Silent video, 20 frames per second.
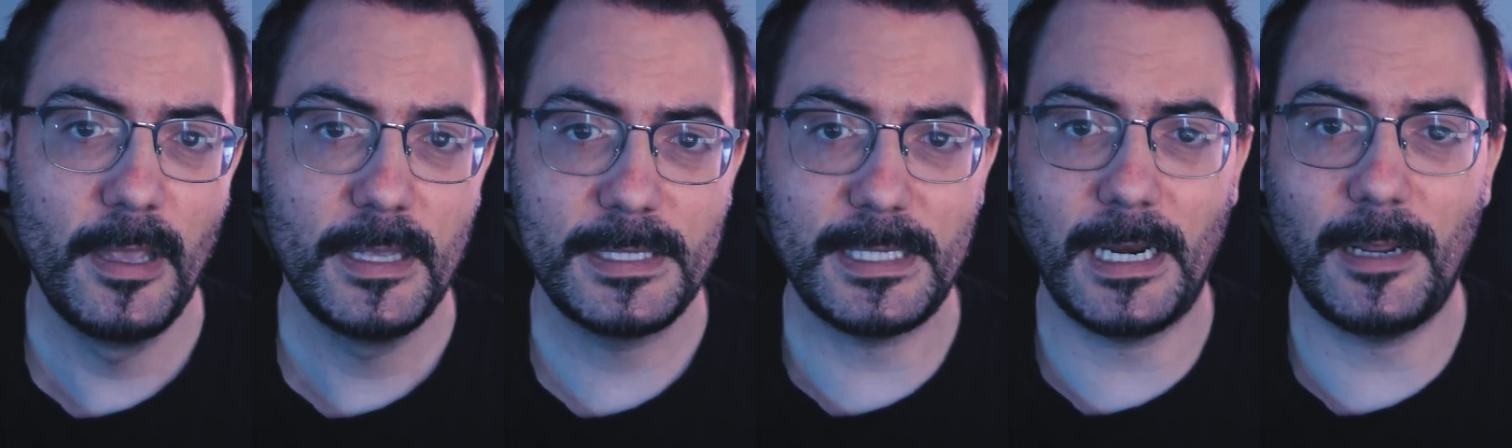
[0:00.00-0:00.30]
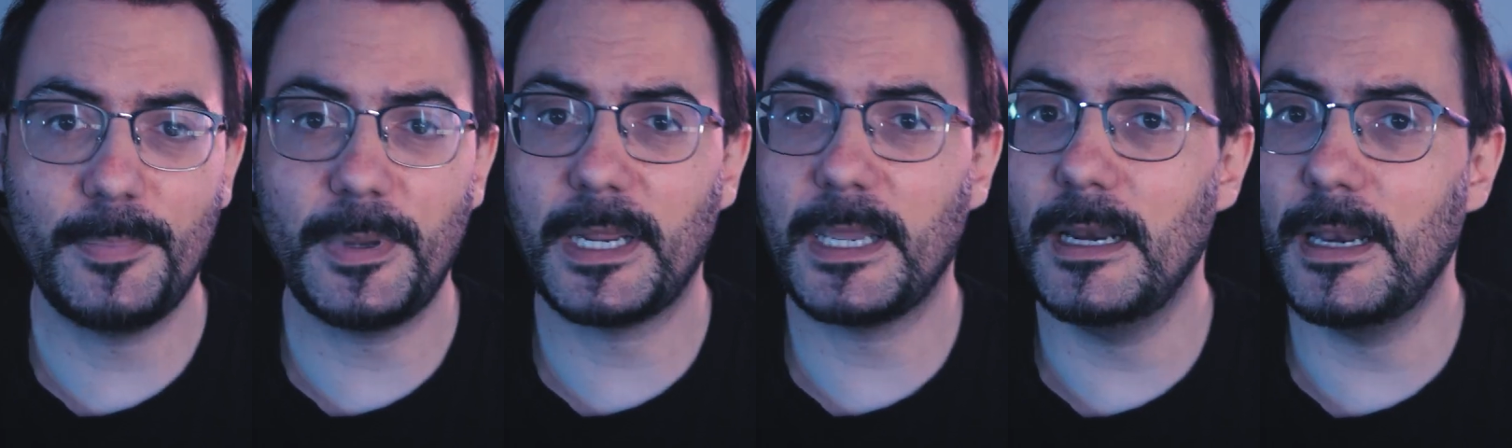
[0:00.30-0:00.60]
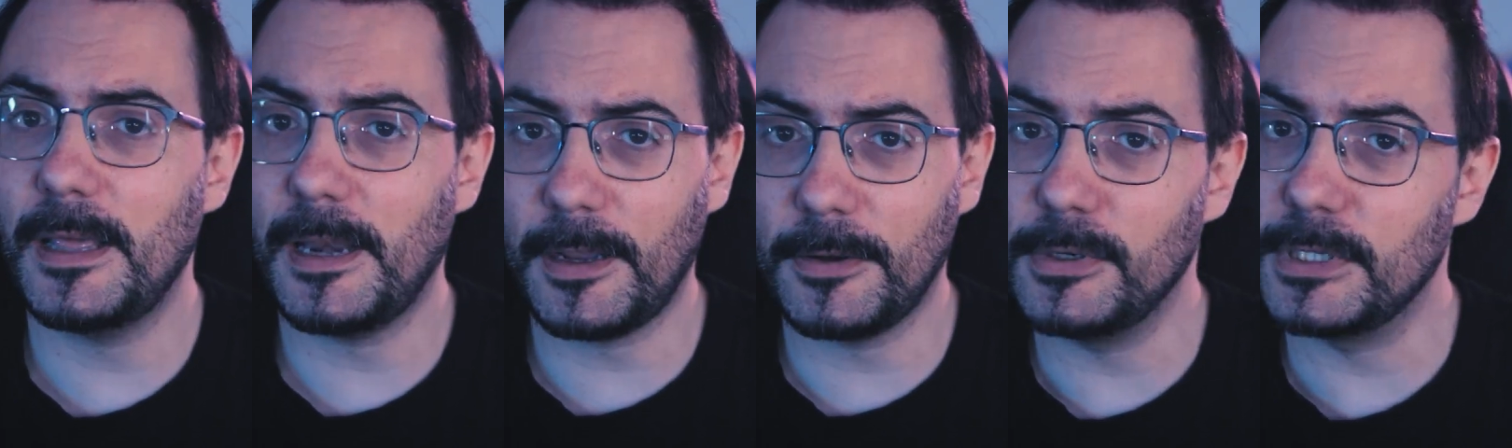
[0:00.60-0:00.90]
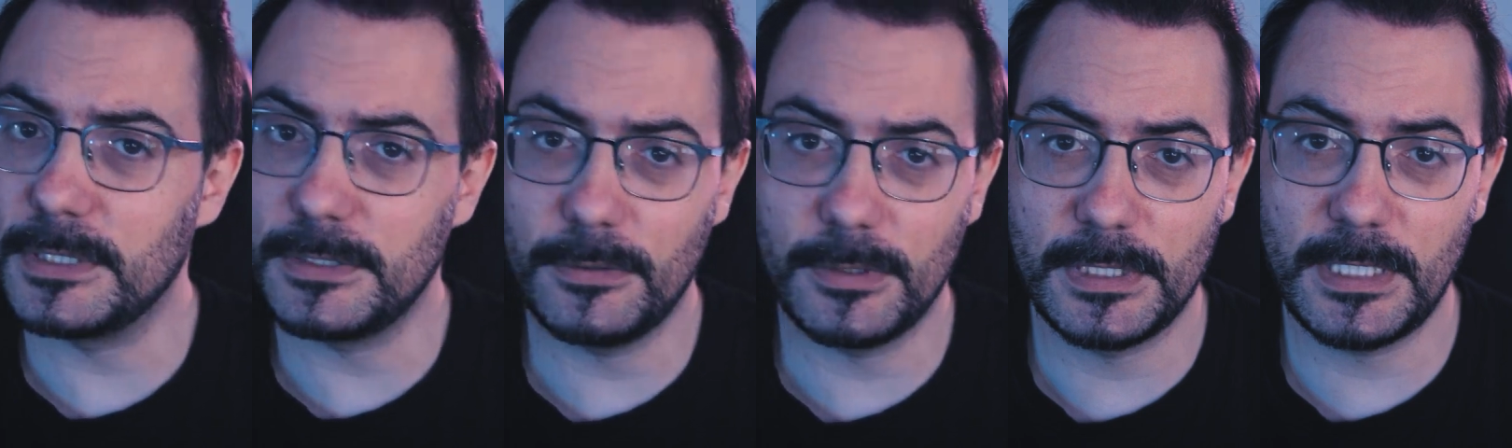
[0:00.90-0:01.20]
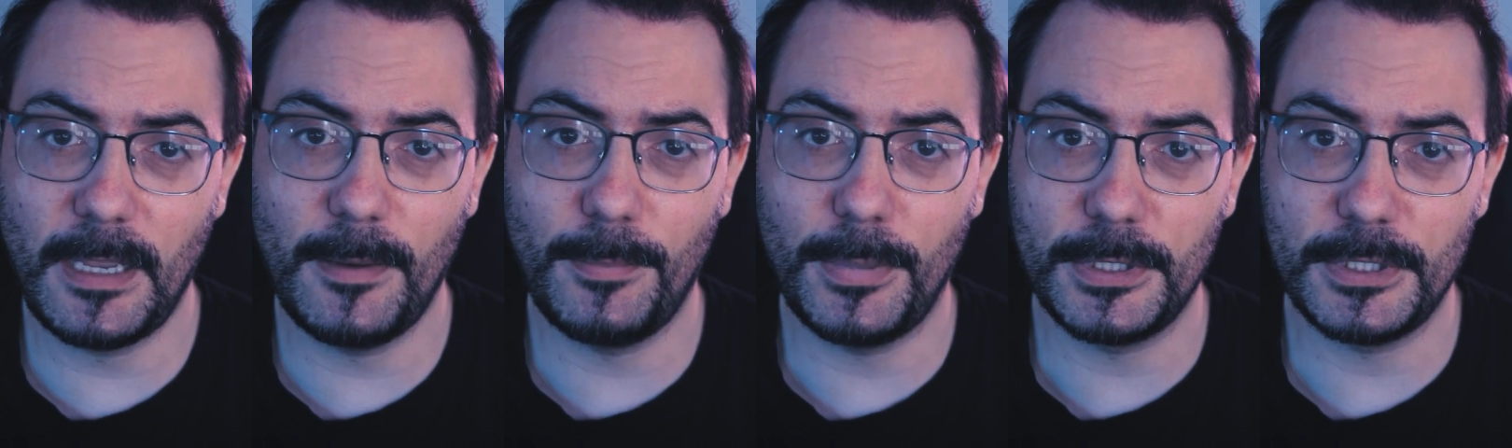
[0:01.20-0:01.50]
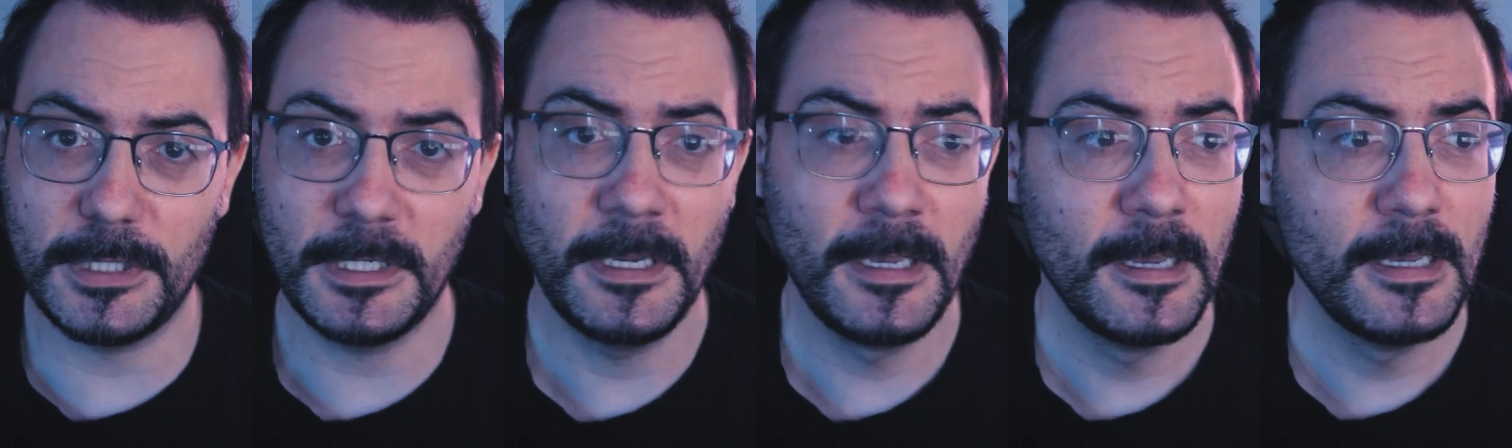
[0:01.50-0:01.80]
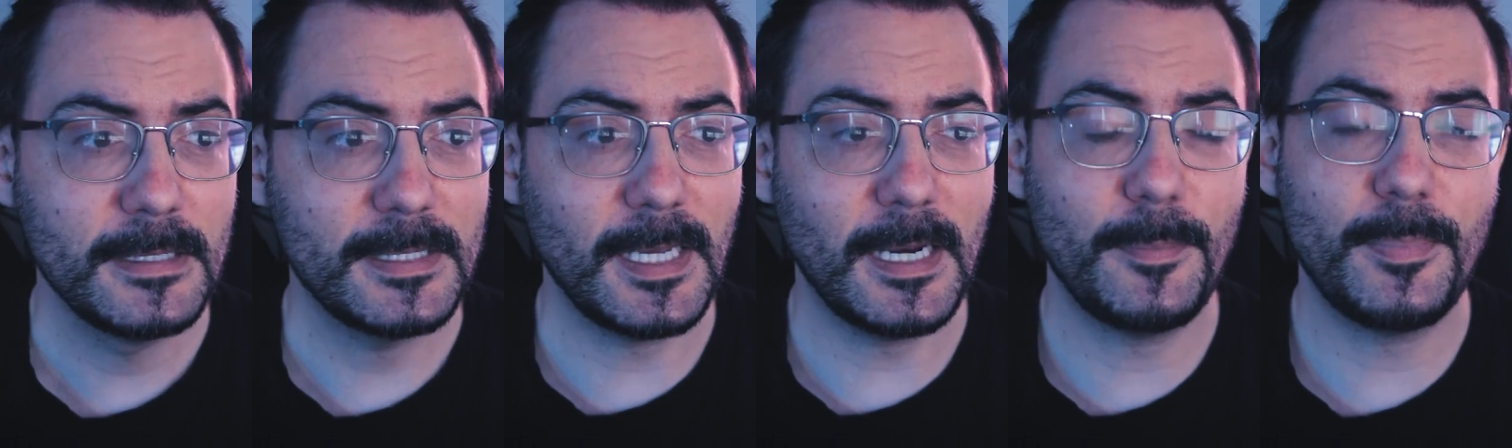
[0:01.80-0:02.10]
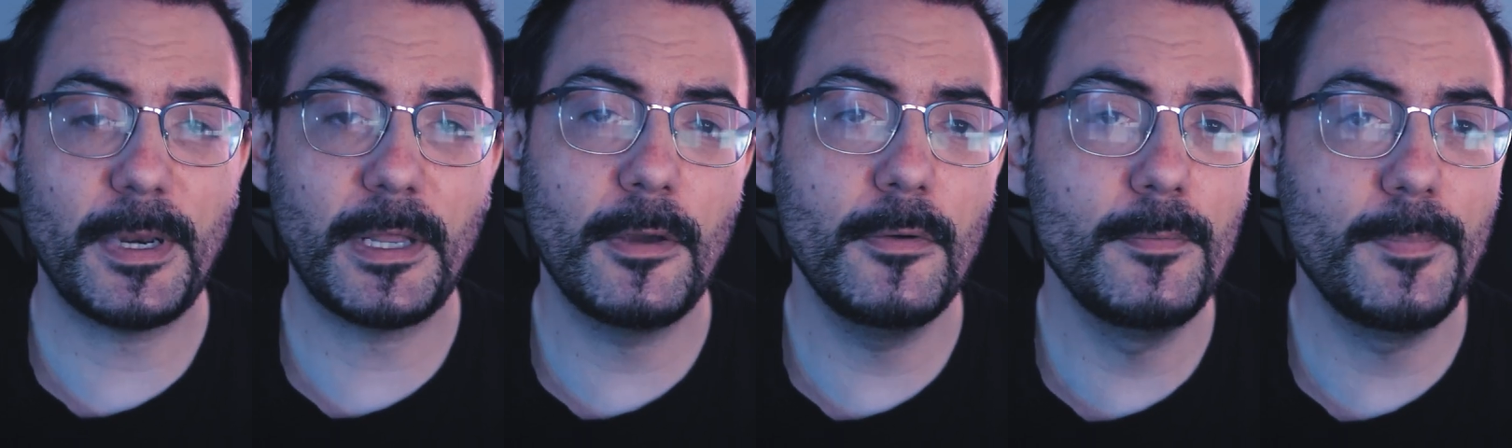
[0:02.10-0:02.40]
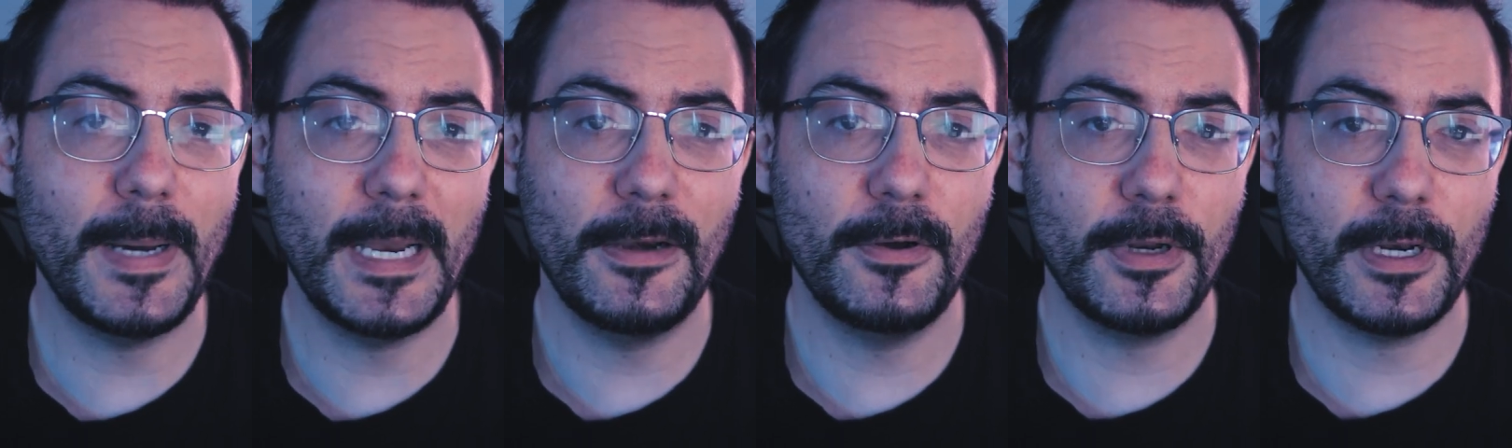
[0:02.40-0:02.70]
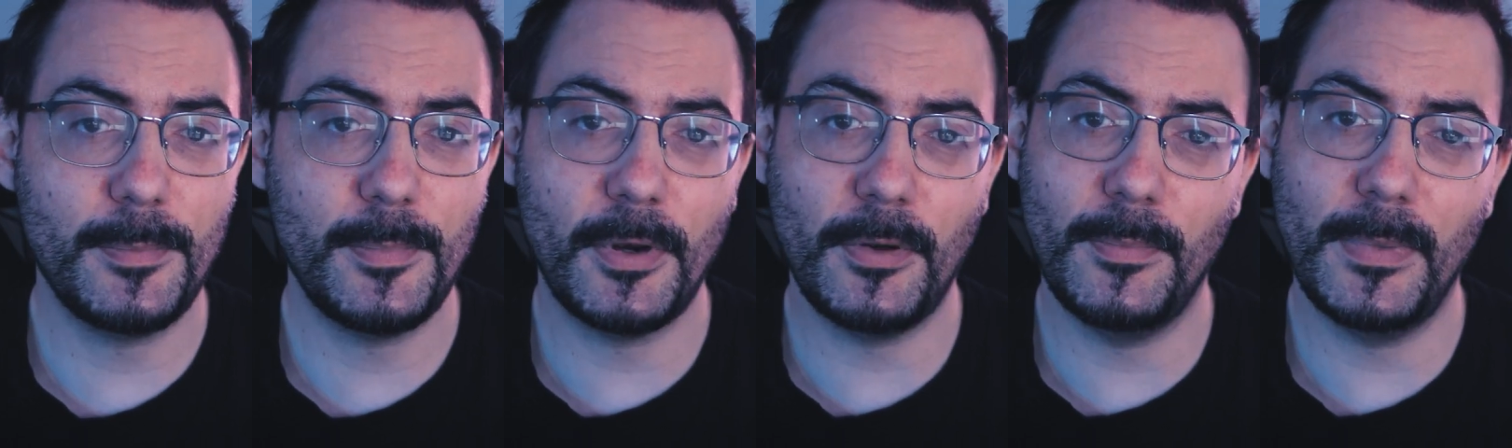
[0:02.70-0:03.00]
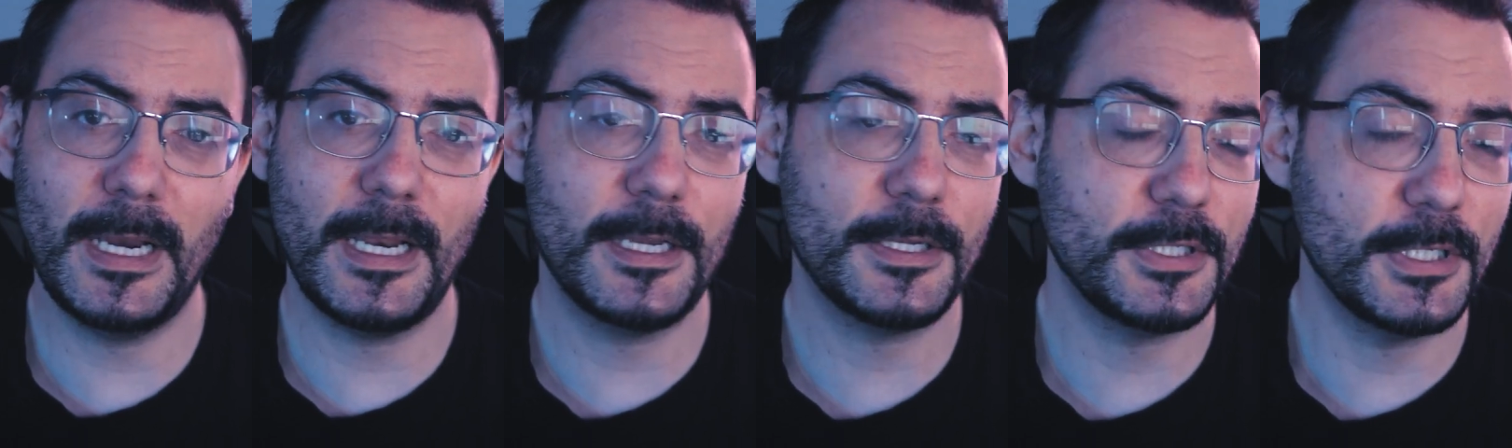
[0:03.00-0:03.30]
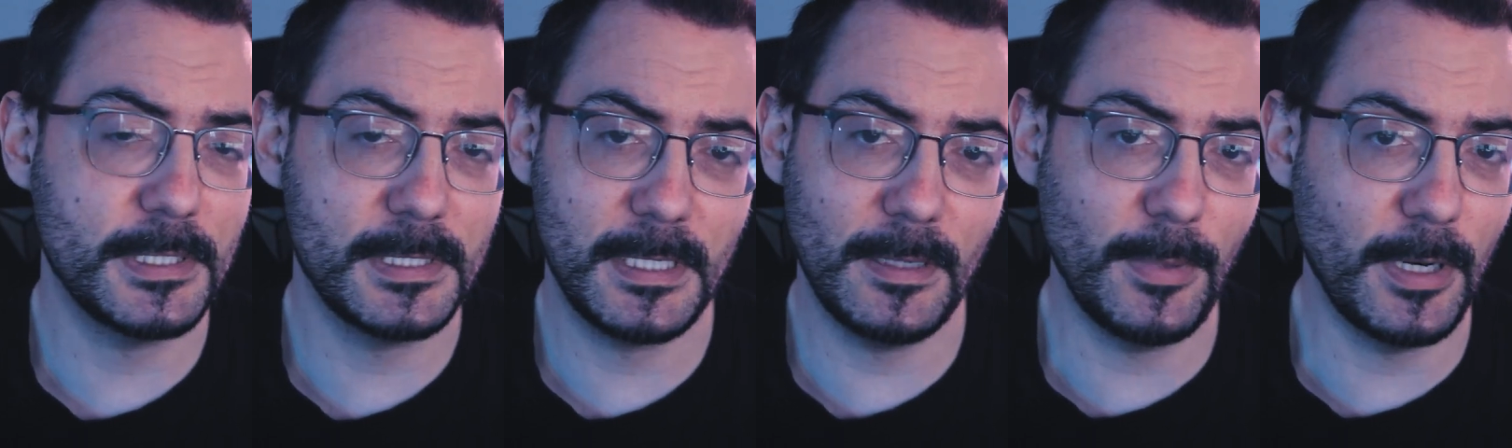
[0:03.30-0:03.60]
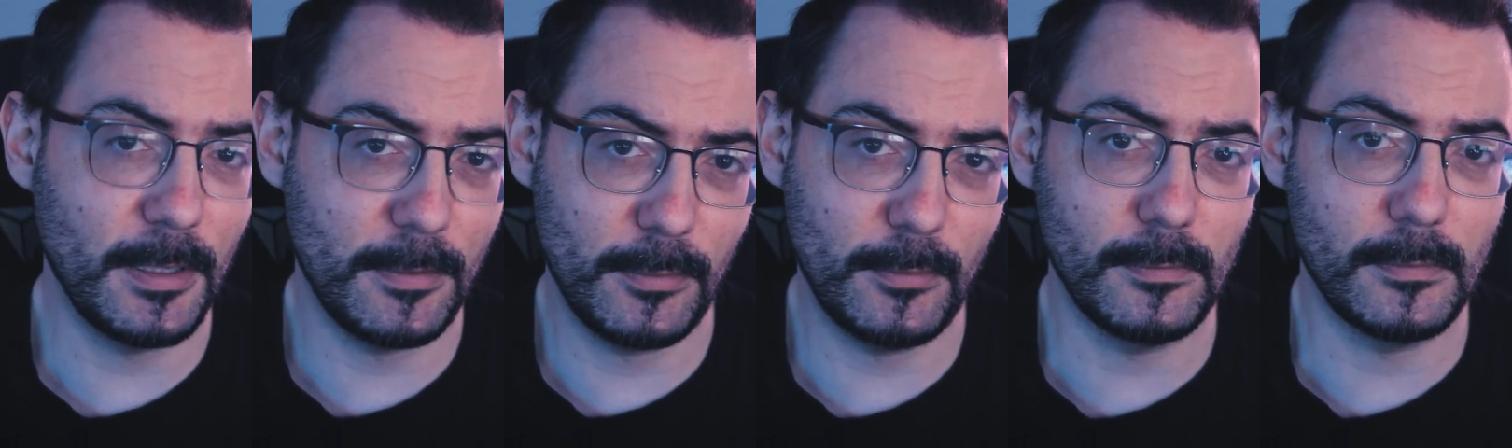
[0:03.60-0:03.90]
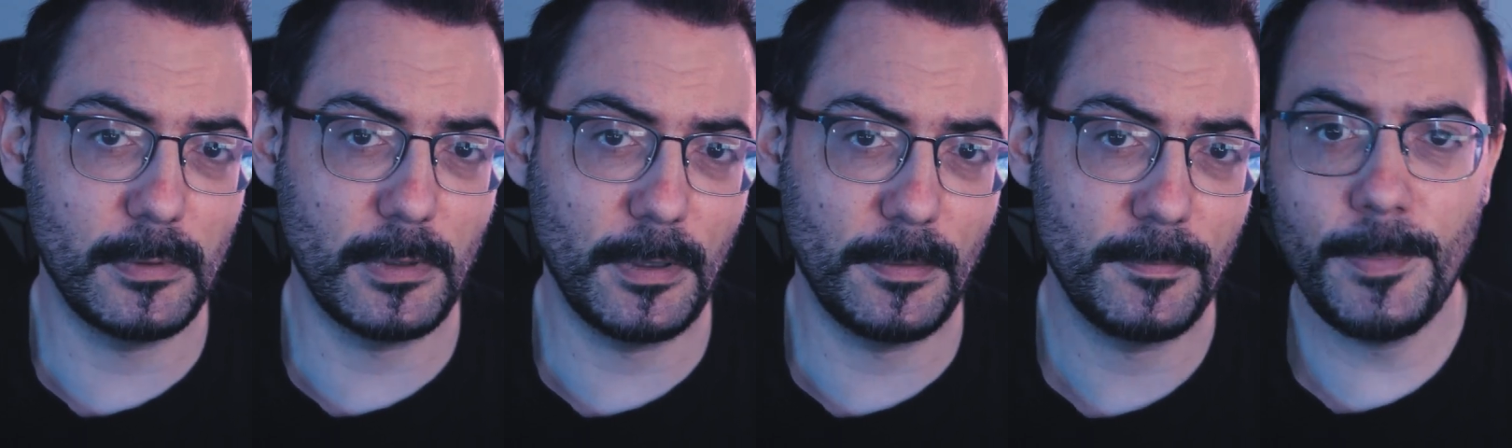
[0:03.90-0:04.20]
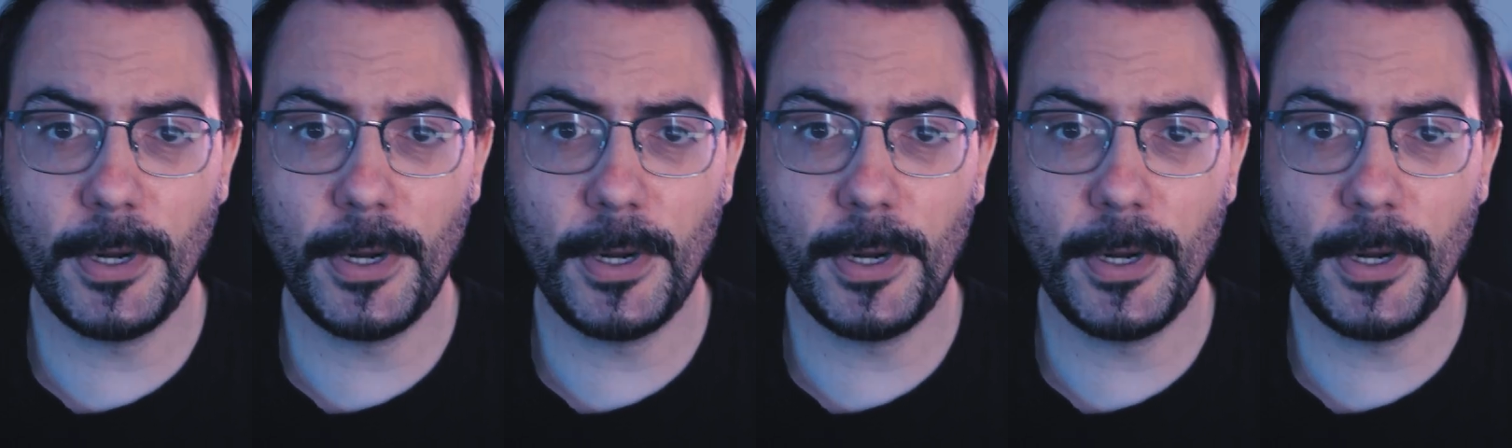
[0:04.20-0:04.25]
Sarà perché le regole sono semplici, sarà perché un pallone bene o male è accessibile a tutti.